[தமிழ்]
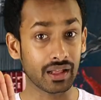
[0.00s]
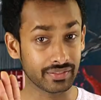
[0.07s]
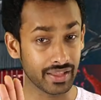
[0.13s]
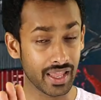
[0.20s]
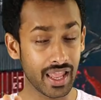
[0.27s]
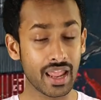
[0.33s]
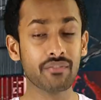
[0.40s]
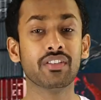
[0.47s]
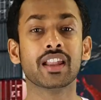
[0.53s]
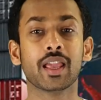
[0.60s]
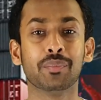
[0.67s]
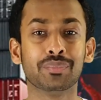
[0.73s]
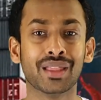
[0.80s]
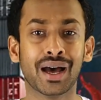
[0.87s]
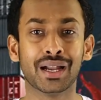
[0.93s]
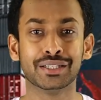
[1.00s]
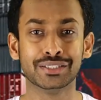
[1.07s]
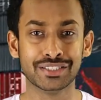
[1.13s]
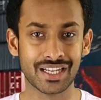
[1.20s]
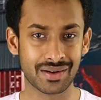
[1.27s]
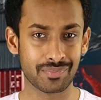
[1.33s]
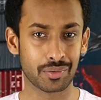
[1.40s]
அதே விடயம்தான்
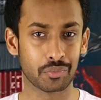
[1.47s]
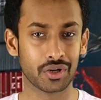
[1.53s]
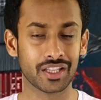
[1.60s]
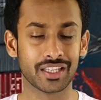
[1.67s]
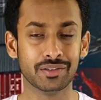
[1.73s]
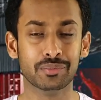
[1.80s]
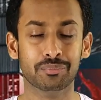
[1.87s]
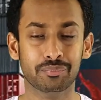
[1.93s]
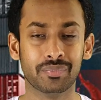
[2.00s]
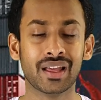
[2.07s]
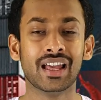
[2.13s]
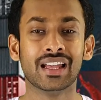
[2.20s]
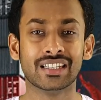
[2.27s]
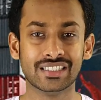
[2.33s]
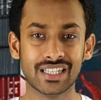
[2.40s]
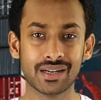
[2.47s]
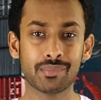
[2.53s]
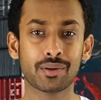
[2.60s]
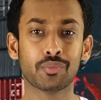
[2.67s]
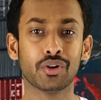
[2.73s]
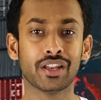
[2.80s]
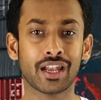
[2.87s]
ஜேர்மன் மொழியிலும்
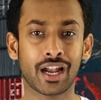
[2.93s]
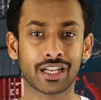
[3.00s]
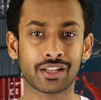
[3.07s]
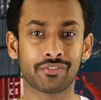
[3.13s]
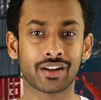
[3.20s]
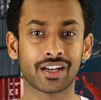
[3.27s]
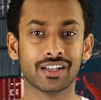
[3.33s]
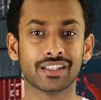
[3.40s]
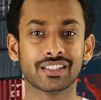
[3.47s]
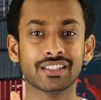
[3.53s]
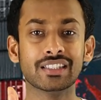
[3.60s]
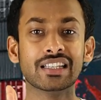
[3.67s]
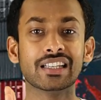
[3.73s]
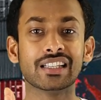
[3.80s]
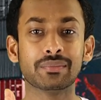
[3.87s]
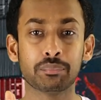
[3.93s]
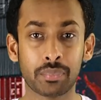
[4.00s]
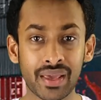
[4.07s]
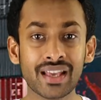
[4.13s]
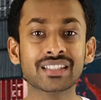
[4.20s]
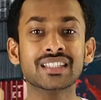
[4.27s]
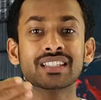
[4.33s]
ஜெர்மன் மொழி நாட்டவர்களுக்கு
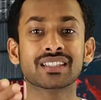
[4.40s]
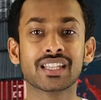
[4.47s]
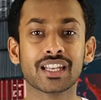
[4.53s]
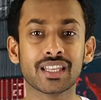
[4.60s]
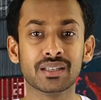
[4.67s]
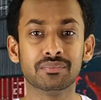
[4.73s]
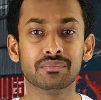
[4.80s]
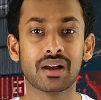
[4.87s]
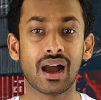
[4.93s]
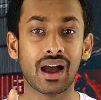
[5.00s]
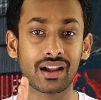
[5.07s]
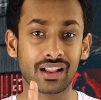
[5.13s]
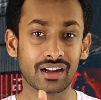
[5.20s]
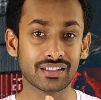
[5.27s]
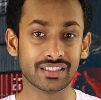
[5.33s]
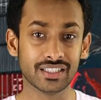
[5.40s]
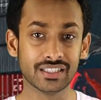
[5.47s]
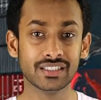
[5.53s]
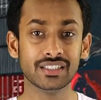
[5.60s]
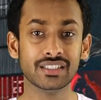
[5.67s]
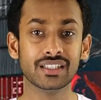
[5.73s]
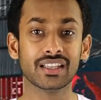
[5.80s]
பேச தெரியும் ஆனால்
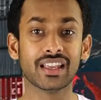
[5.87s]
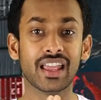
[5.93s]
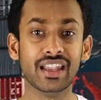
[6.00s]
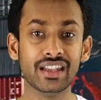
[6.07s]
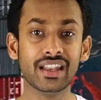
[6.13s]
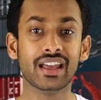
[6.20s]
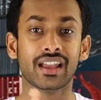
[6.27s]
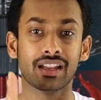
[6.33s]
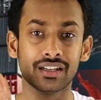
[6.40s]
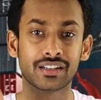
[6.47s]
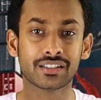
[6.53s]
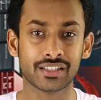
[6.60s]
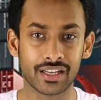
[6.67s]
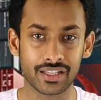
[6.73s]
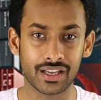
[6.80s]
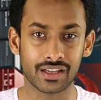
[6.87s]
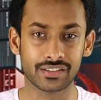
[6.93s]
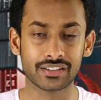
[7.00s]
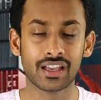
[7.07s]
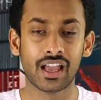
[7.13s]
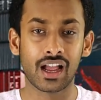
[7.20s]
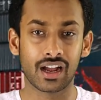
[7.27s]
இது என்ன என்று
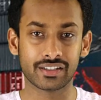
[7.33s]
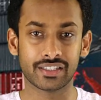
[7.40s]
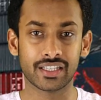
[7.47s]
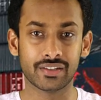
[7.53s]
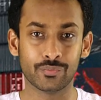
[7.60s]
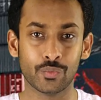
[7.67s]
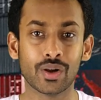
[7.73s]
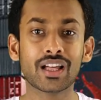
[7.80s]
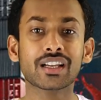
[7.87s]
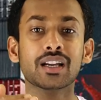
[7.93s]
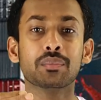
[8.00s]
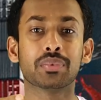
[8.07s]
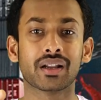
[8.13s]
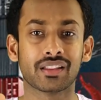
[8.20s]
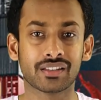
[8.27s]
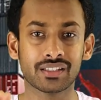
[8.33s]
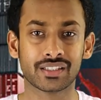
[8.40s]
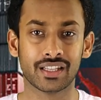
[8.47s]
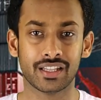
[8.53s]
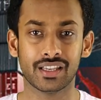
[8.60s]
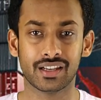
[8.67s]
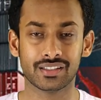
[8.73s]
தெரியாது அதை விளங்கப்படுத்த
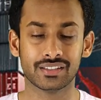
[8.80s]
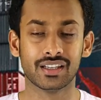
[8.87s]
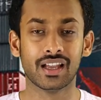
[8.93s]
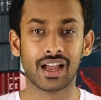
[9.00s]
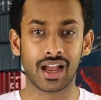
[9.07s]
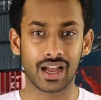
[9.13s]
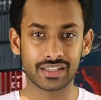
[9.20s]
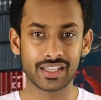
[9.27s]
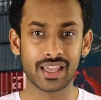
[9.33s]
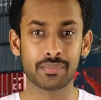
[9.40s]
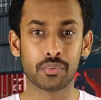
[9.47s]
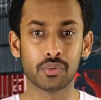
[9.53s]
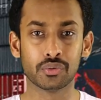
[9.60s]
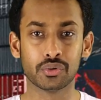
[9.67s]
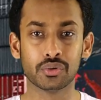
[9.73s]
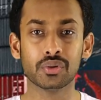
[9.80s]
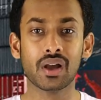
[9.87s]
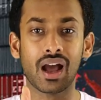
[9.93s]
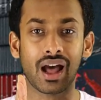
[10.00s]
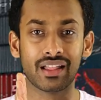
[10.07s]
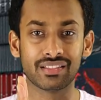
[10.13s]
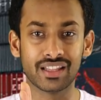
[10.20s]
தெரியாது அதே போன்று
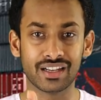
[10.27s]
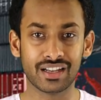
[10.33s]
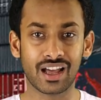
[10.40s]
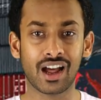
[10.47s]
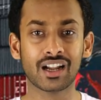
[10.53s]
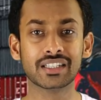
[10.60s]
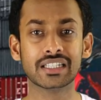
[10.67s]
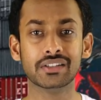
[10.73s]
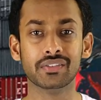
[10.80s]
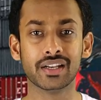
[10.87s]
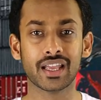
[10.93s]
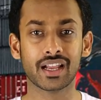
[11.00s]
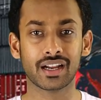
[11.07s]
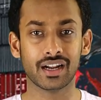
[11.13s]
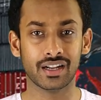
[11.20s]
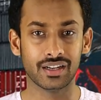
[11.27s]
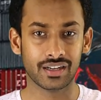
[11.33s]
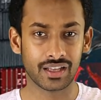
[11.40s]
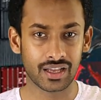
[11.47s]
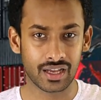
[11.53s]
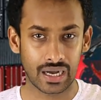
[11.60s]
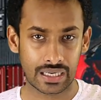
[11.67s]
அந்த நான்கு விடயங்கள்
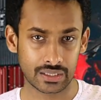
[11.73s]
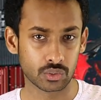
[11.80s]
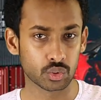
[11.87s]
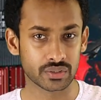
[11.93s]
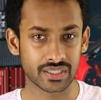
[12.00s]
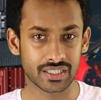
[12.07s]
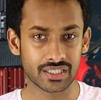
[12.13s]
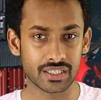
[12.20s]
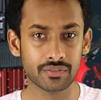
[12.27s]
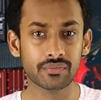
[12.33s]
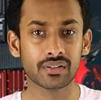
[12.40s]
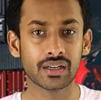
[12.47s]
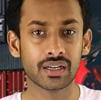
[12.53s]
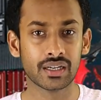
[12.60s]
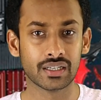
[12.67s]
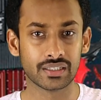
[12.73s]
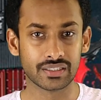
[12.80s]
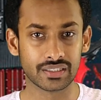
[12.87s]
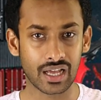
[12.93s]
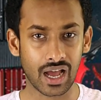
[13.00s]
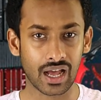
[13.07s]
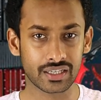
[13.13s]
அக்குசேட்டிவ்
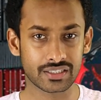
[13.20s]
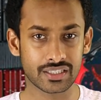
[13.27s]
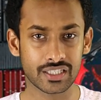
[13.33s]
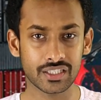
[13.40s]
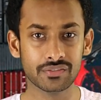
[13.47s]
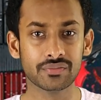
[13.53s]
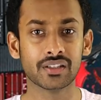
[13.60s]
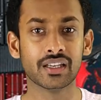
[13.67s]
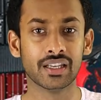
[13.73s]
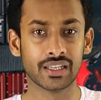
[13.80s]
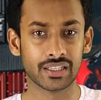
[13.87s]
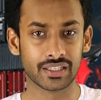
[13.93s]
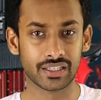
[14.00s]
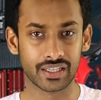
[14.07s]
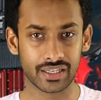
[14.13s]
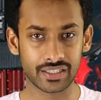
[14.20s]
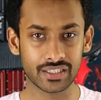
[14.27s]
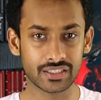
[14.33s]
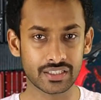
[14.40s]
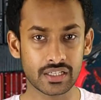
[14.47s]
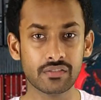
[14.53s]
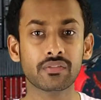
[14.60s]
டாட்டிவ்
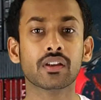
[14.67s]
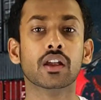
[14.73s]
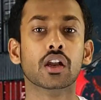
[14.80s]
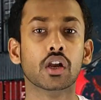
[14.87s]
கெனிட்டிவ்